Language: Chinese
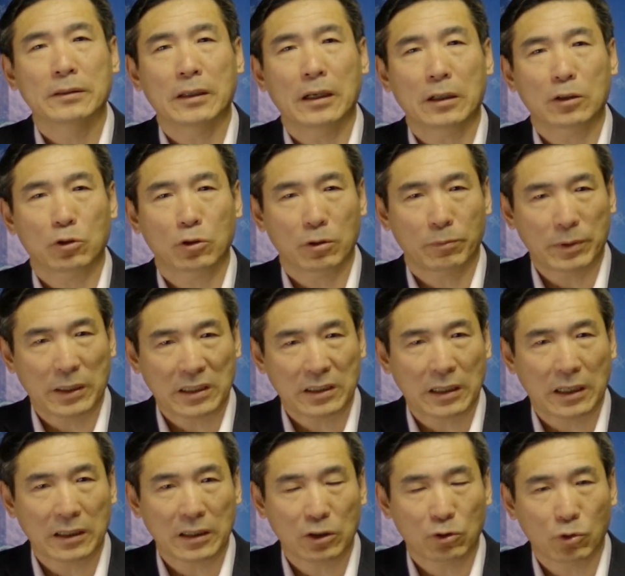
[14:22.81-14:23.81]
啊，就是平
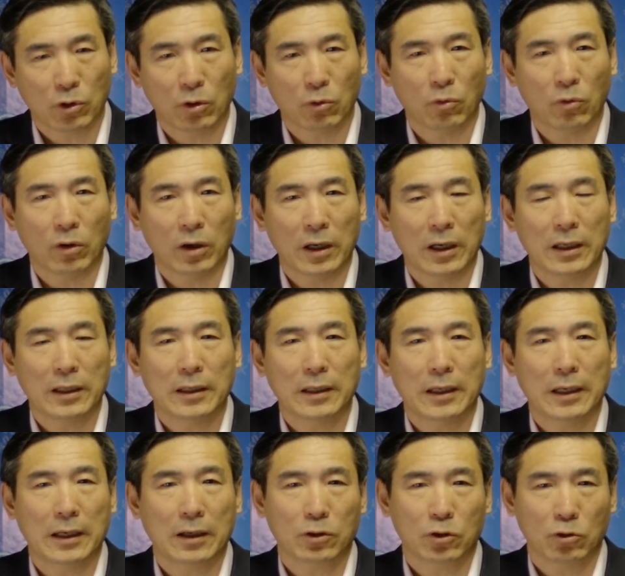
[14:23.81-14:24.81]
常你对我
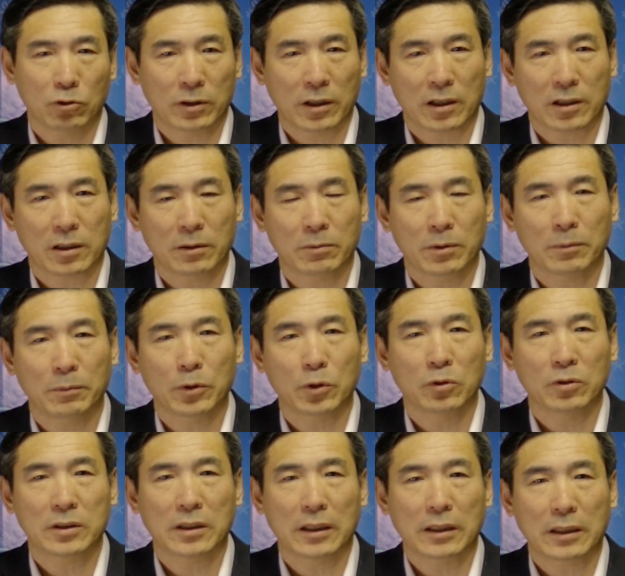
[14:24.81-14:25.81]
啊有点什么什么
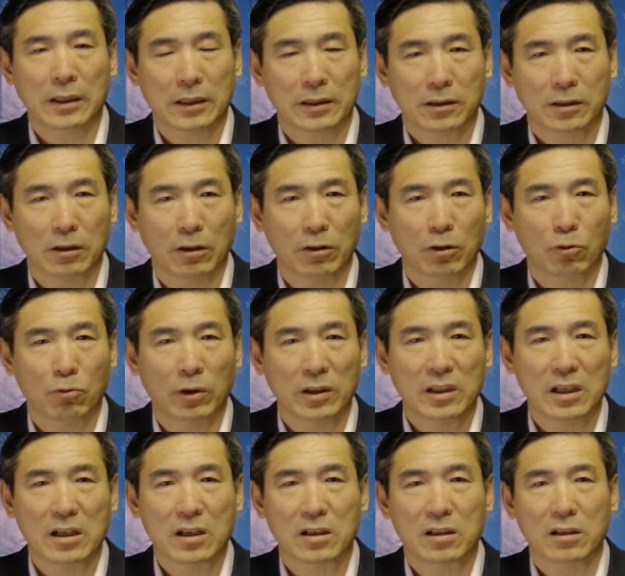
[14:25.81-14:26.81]
东西，那到了关
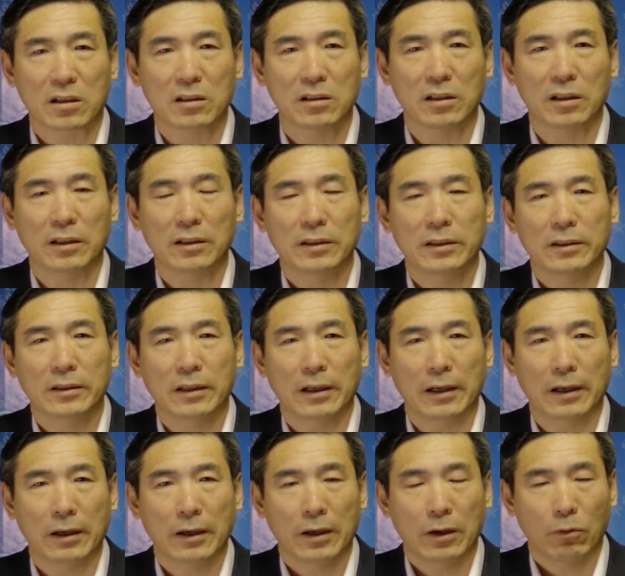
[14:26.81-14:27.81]
键时刻
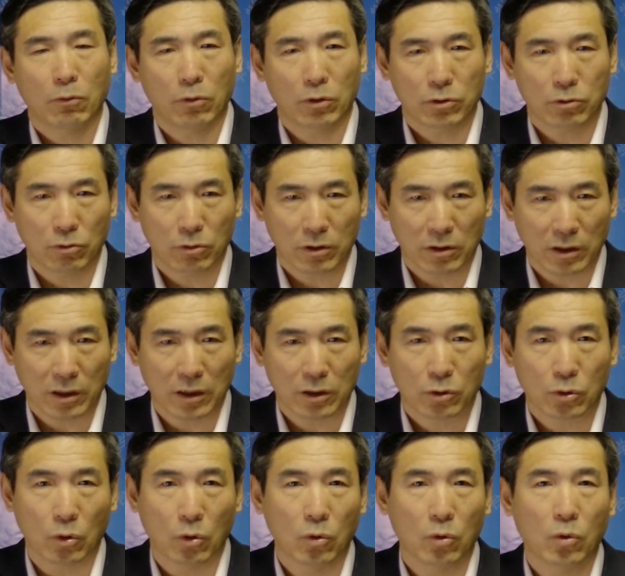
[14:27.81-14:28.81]
啊，我就可以
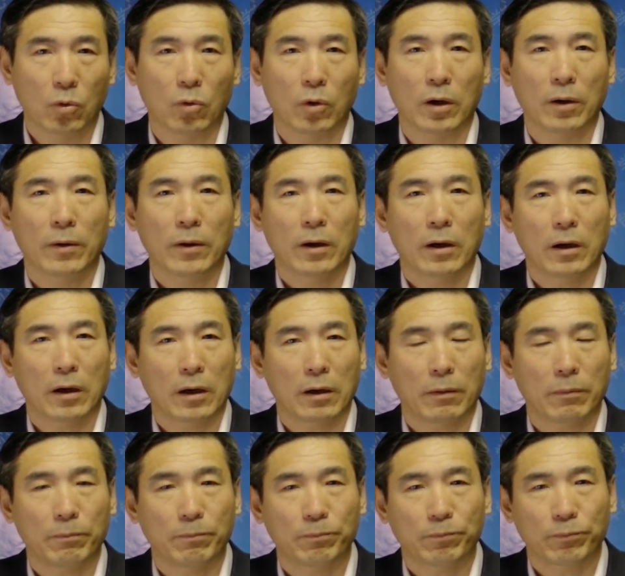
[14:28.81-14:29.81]
通过
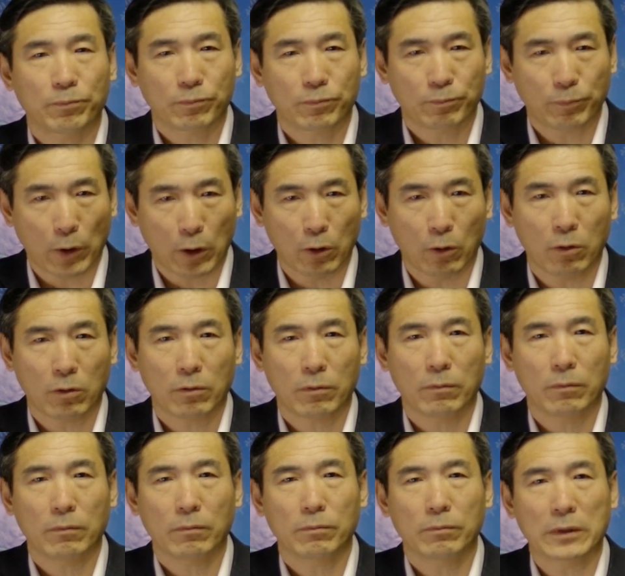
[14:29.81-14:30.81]
啊，爆
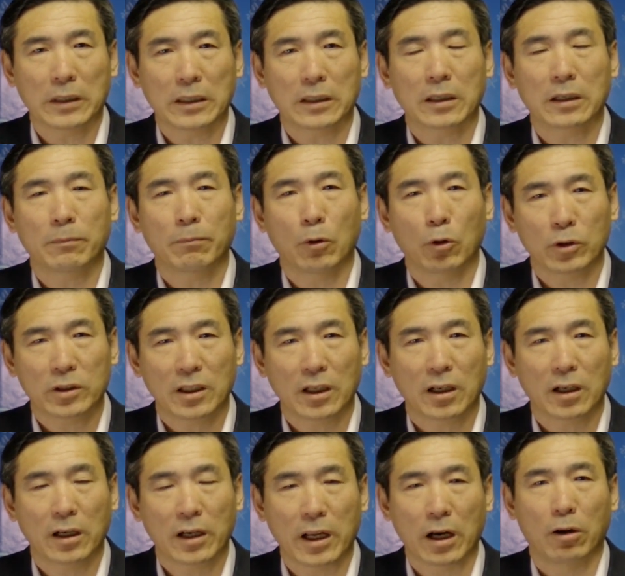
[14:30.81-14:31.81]
你的某
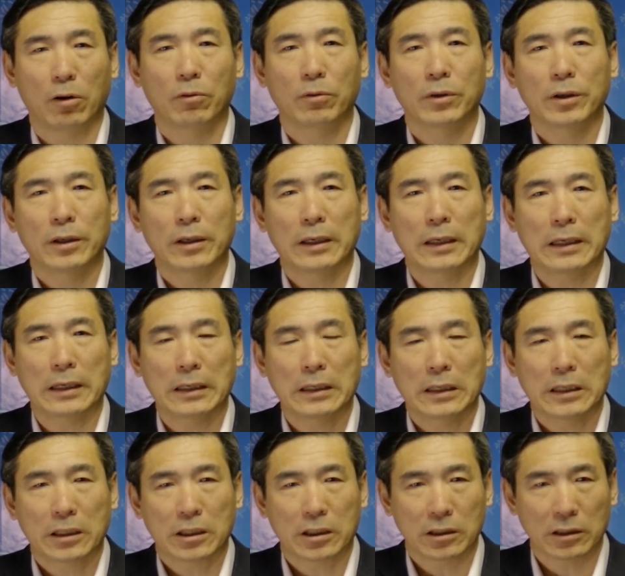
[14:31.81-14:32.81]
些个料啊，
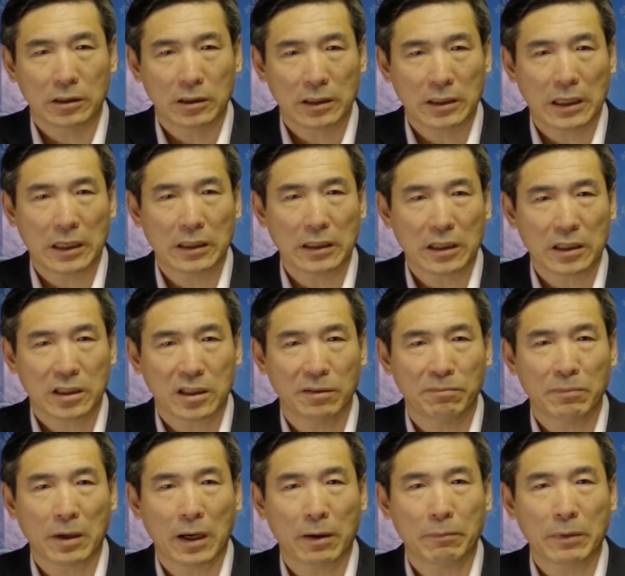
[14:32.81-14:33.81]
使得让你
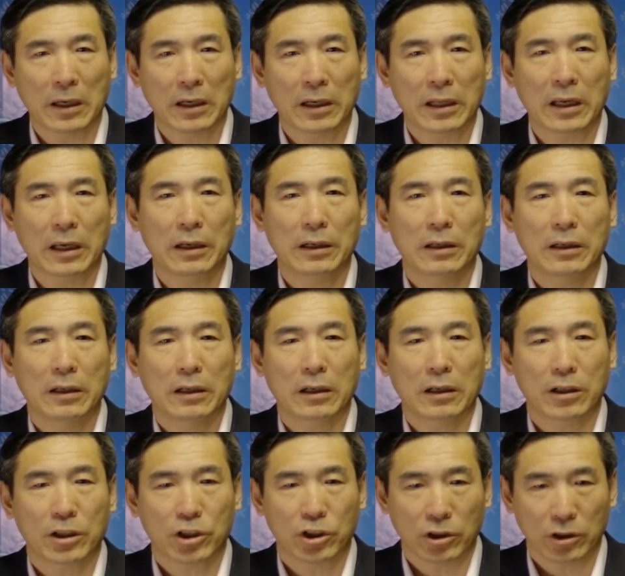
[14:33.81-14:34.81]
身败名裂，
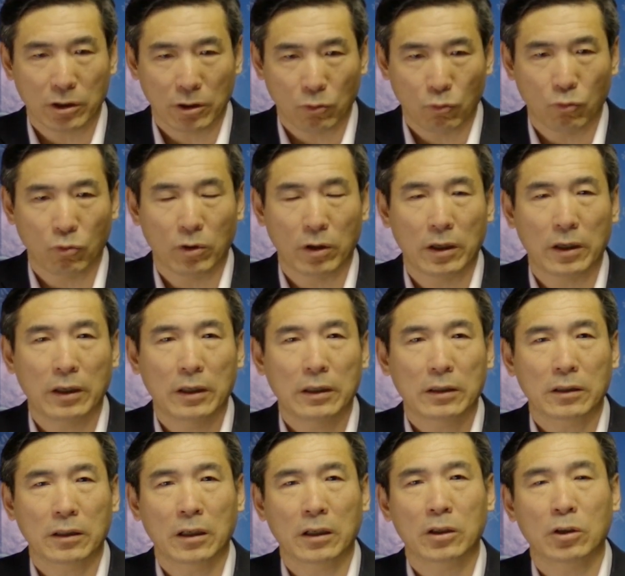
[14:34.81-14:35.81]
而使得我
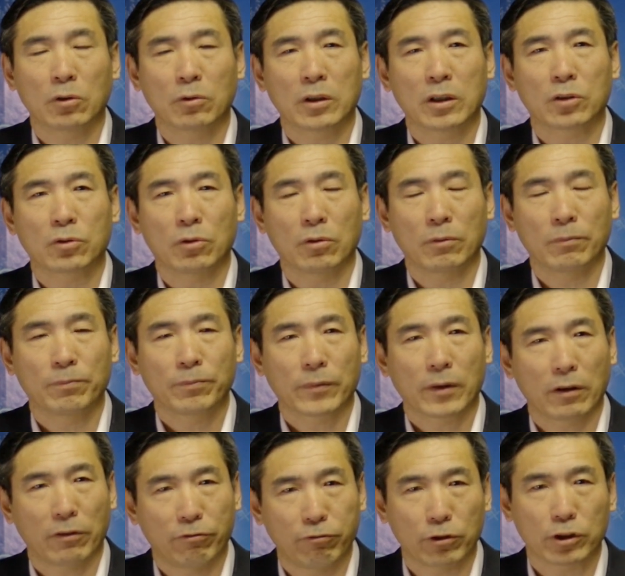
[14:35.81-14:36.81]
能有一种
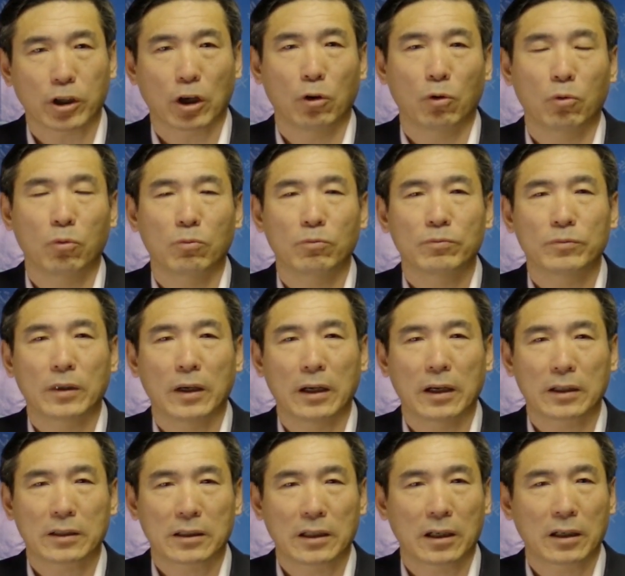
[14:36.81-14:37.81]
复仇
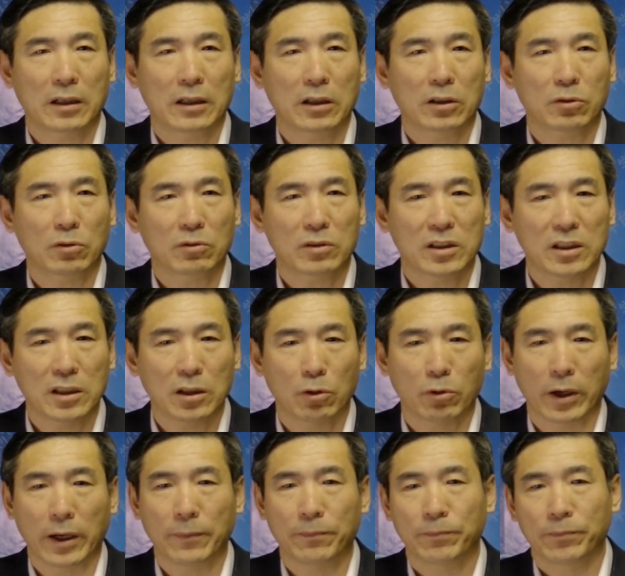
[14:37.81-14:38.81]
啊这样的一种机
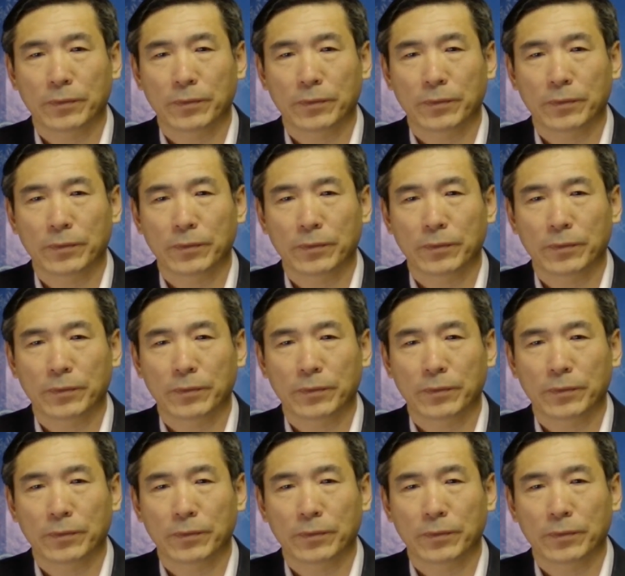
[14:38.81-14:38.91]
会